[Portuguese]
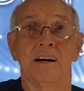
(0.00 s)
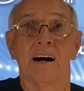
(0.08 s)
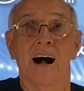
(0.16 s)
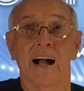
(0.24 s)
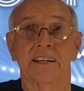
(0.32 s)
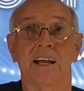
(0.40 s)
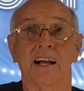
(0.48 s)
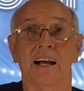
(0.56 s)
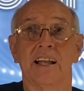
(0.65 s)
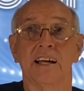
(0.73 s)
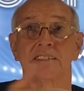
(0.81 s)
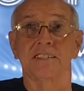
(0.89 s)
Aqui
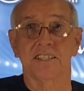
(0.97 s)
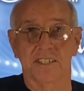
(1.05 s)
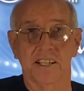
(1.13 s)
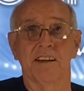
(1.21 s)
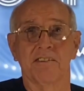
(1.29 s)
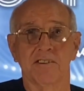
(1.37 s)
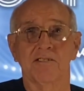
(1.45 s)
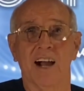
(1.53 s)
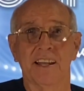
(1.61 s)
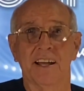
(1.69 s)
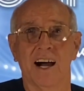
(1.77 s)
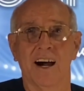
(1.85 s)
galera, se inscreva no
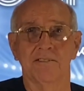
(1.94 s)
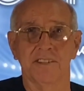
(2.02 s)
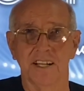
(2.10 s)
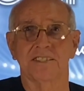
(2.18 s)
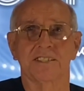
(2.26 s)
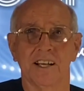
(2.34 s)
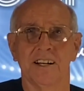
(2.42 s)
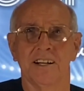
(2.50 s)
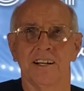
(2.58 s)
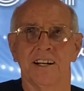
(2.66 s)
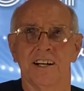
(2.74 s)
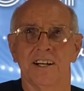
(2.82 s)
canal, deixe
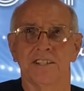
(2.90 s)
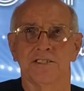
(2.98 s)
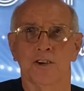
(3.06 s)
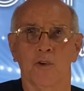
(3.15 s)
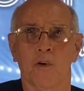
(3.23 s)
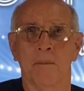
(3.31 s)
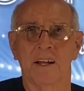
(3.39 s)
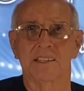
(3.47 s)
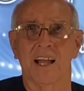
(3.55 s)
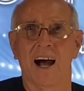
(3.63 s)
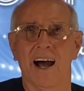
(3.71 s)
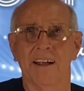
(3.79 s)
seu
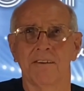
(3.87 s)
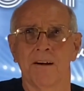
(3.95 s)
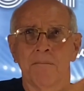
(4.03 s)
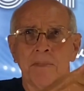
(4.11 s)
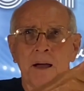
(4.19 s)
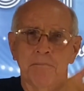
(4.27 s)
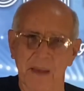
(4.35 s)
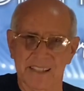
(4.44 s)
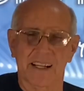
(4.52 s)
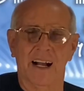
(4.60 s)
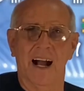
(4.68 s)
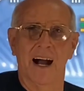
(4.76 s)
comentário,
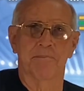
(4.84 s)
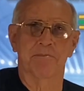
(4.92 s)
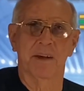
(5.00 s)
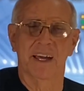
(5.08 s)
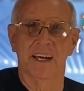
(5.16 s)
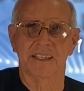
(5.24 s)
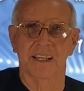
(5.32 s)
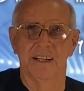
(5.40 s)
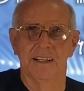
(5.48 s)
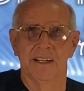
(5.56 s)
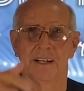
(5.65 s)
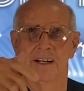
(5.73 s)
aperta a carrapeta,
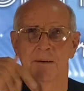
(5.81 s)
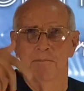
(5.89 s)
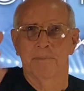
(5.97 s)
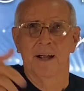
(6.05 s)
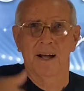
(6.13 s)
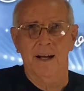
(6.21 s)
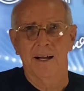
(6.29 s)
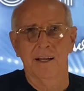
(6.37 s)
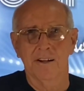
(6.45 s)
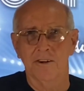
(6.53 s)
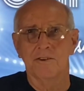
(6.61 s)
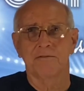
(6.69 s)
para
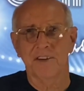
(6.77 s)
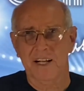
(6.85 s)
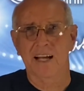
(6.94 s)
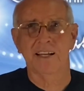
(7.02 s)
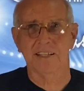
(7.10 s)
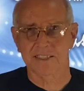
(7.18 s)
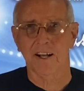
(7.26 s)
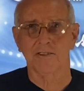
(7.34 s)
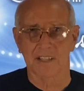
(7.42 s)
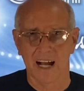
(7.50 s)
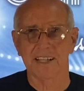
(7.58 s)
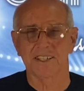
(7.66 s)
eu não ficar na
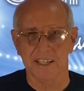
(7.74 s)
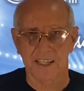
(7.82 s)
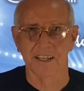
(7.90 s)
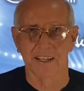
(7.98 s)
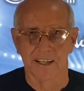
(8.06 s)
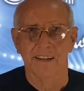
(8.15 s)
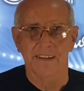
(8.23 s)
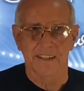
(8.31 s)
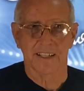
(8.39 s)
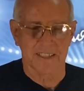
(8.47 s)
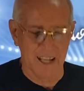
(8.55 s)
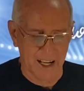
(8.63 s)
saudade aqui,
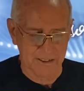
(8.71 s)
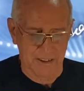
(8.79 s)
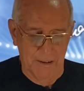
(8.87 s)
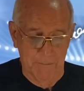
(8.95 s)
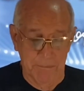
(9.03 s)
tá certo?